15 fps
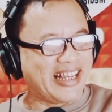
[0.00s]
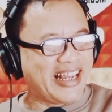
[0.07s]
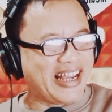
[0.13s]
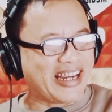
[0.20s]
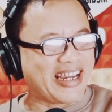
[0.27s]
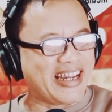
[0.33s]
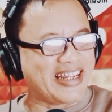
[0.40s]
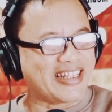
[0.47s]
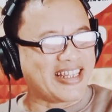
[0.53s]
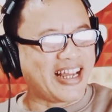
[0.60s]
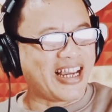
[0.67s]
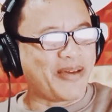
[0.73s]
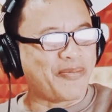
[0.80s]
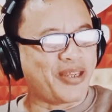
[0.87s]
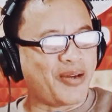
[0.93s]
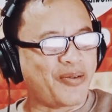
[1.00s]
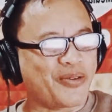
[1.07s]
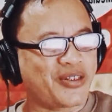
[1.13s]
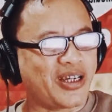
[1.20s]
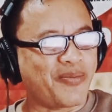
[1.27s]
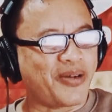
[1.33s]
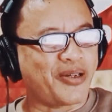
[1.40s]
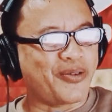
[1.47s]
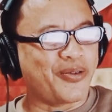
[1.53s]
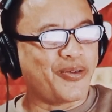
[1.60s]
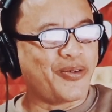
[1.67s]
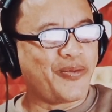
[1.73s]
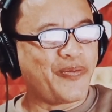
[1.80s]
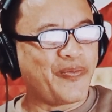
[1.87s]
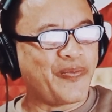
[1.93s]
Silakan salamnya untuk siapa
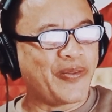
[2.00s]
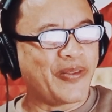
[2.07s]
dulu?